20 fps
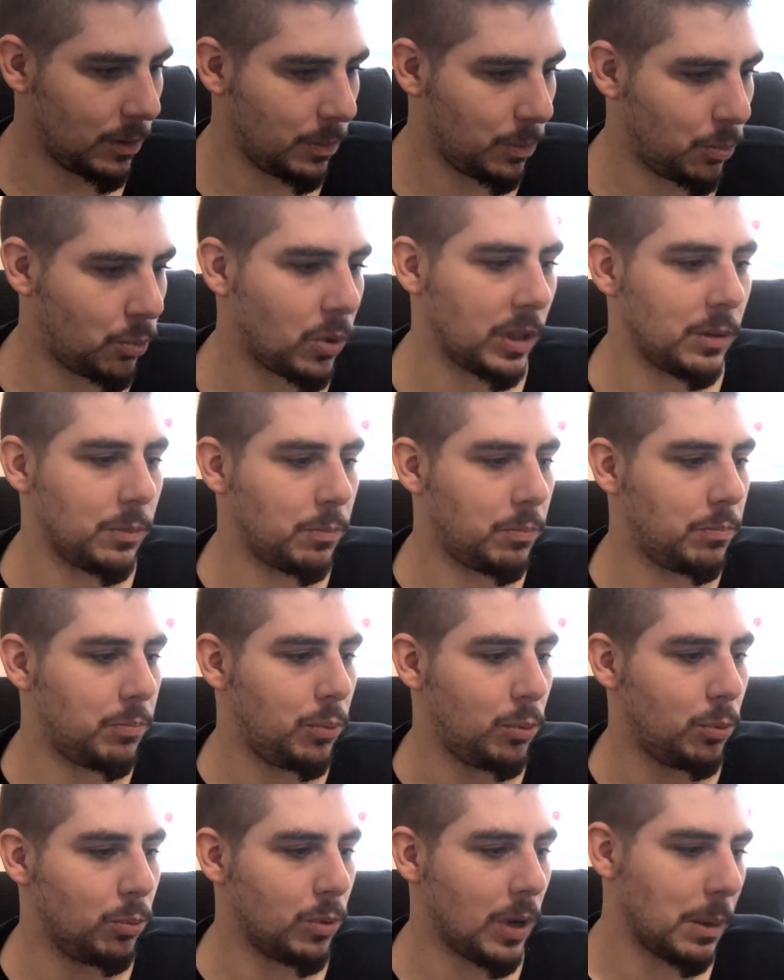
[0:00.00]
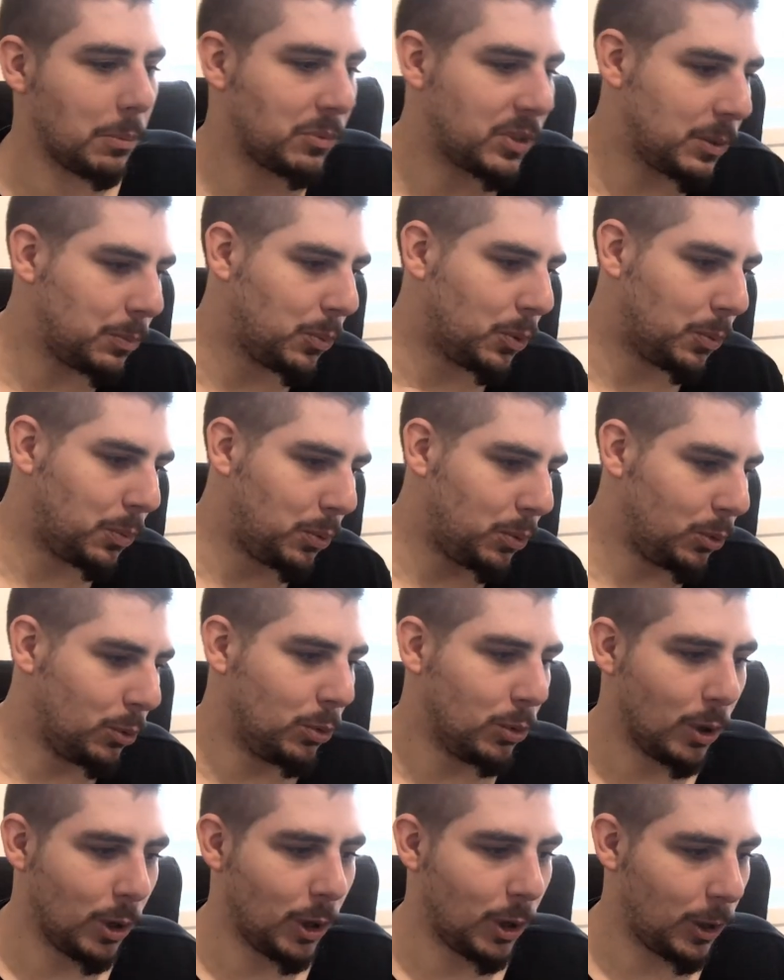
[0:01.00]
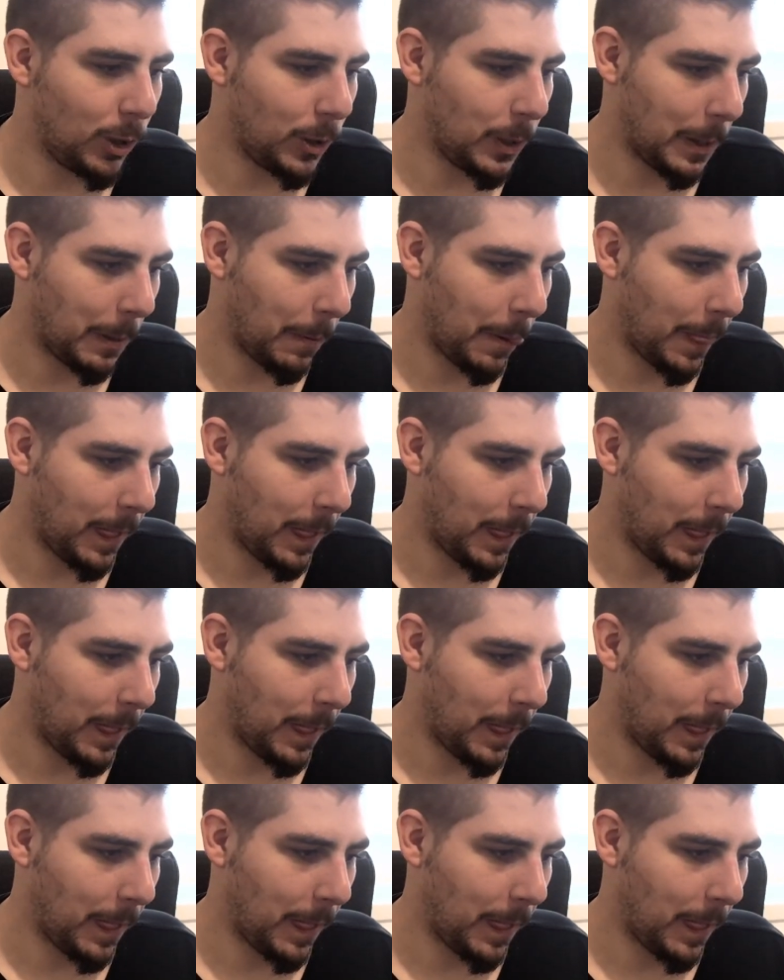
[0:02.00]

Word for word: pour être un petit peu plus, euh,